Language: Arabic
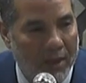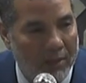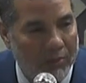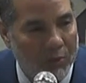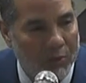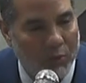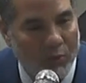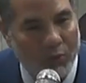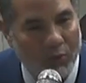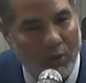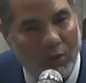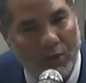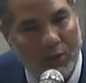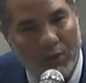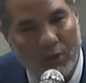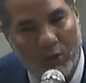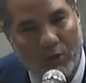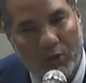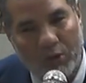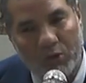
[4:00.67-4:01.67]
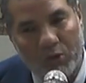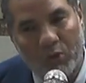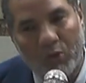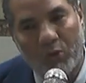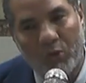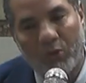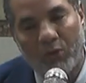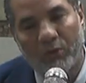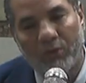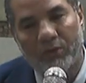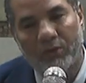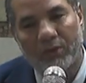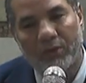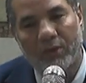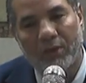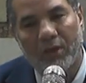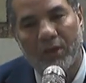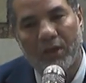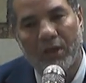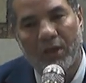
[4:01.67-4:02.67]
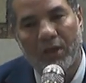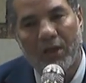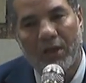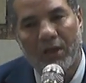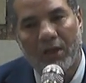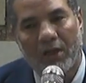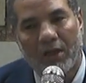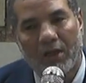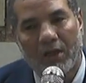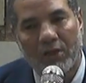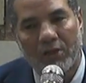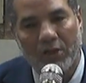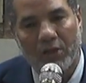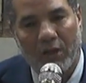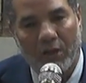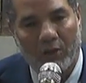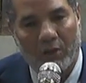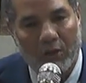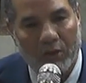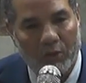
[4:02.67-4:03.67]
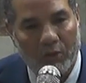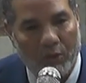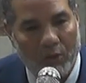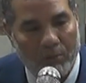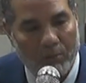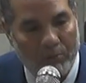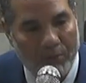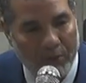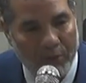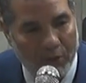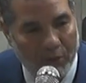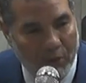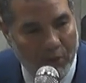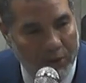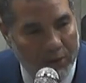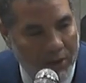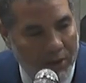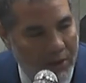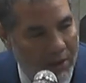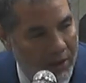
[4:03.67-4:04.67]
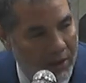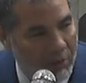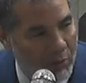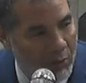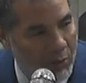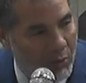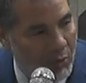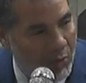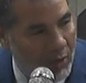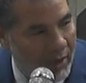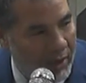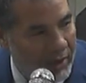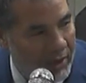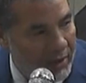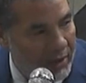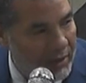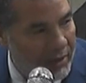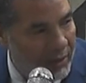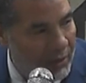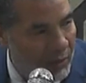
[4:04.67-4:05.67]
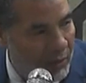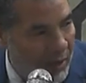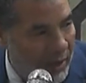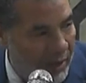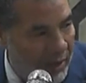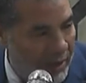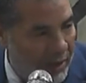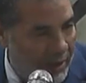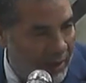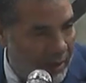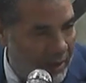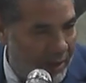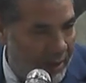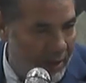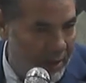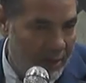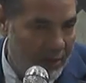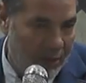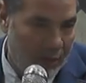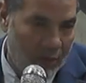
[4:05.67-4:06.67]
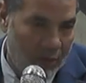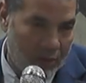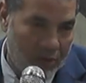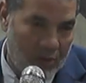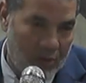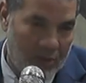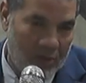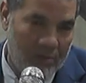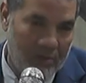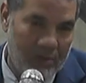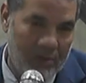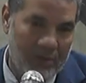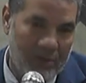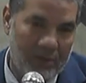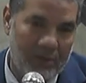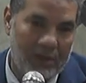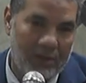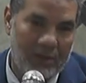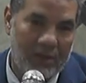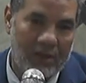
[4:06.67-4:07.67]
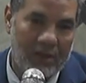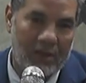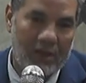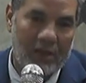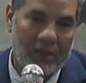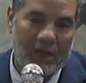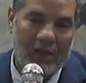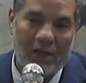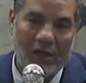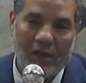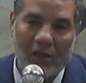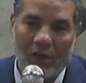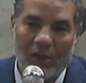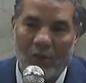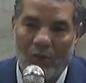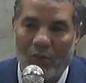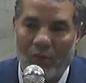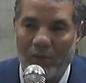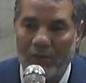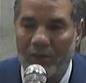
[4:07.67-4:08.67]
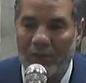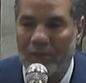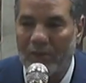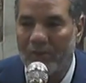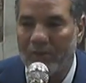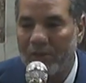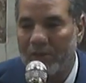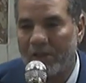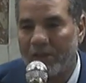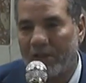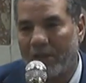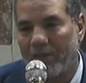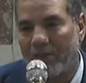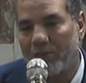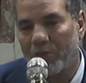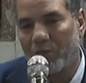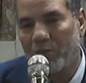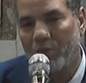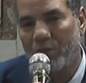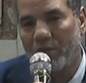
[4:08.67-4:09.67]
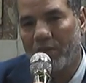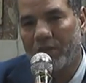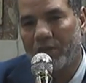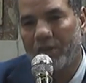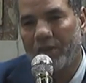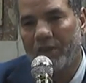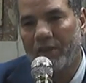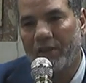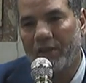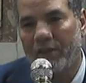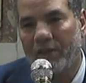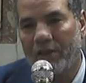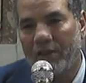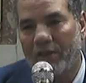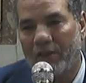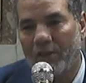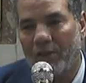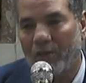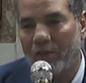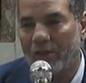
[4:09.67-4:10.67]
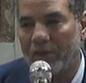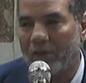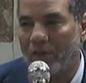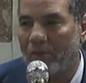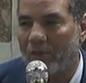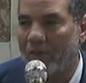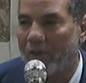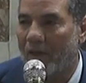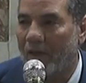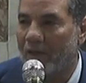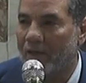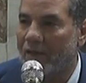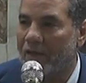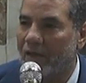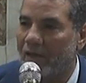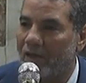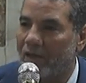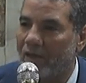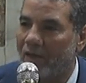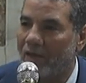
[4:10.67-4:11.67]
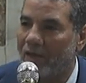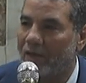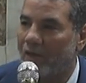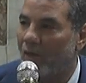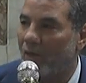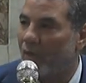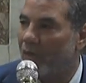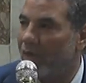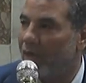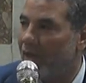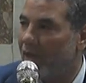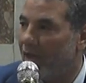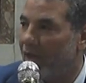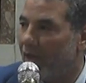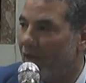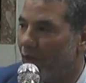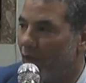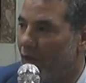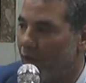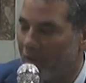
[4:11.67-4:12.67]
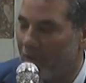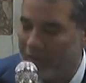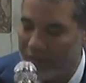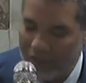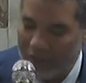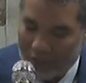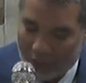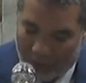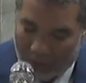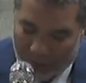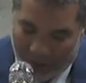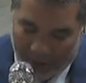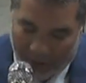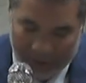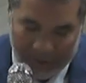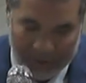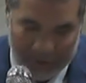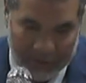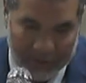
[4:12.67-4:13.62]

عبد الله ورسوله صلوات ربي وسلامه عليه وعلى آله وأصحابه ومن تمسك بسنته واتبع طريقته إلى يوم الدين وبعد